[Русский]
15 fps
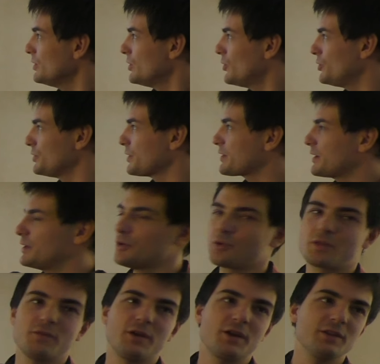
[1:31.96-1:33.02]
Он у нас
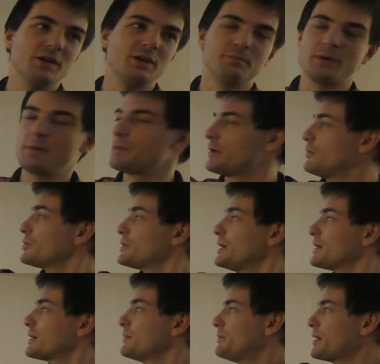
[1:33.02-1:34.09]
кодируется в оригинальном пейпере вот
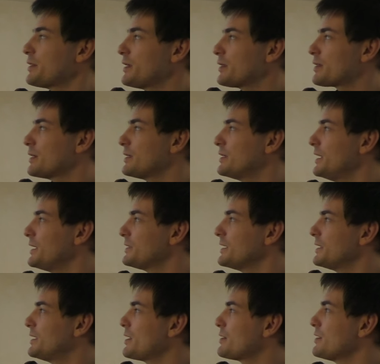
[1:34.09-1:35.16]
так. Позиция делить
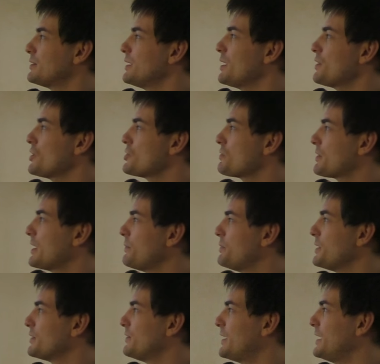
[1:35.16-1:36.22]
на 10 тысяч в
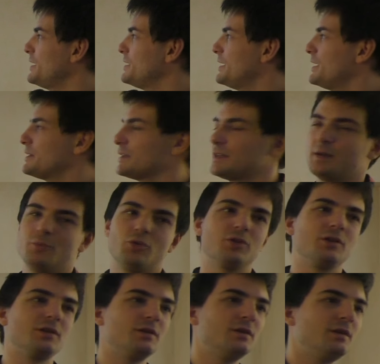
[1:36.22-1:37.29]
степени 2i делить на d
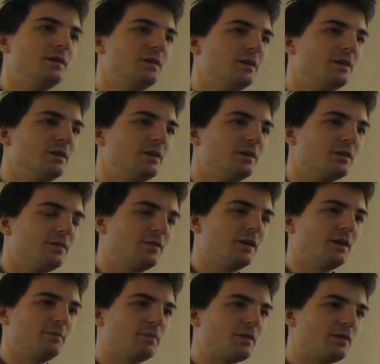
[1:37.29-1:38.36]
модуль
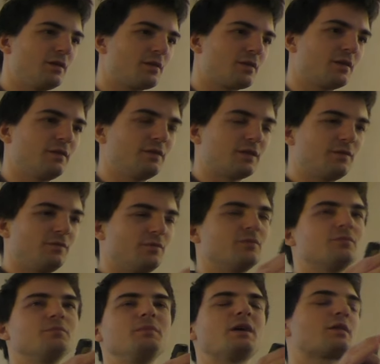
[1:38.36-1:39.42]
двои позиции в этом,
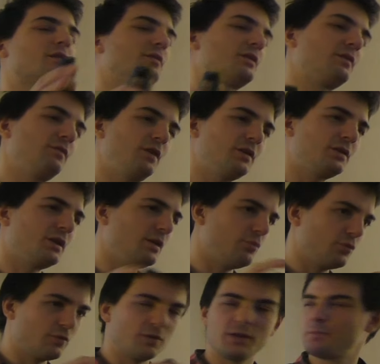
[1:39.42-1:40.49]
место в этом векторе, не
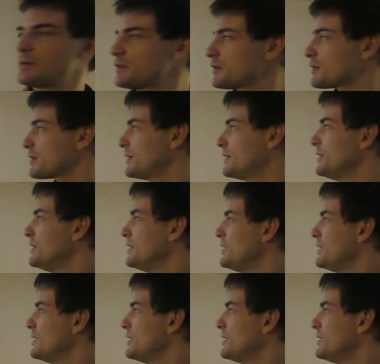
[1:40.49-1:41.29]
буду говорить позиции,